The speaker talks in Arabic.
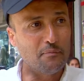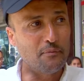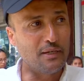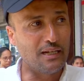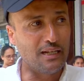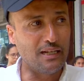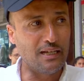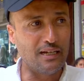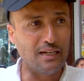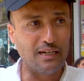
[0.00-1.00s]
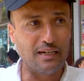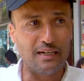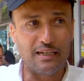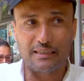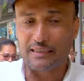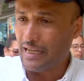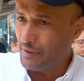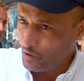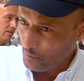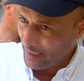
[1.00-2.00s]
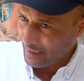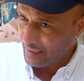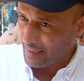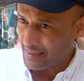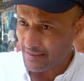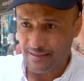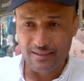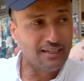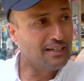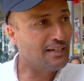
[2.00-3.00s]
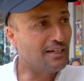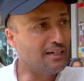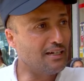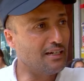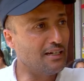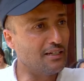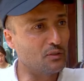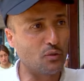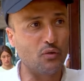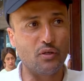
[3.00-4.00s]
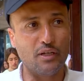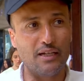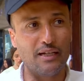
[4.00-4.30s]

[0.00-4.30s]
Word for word: بل آه، التعامل مع الناس آه، دخول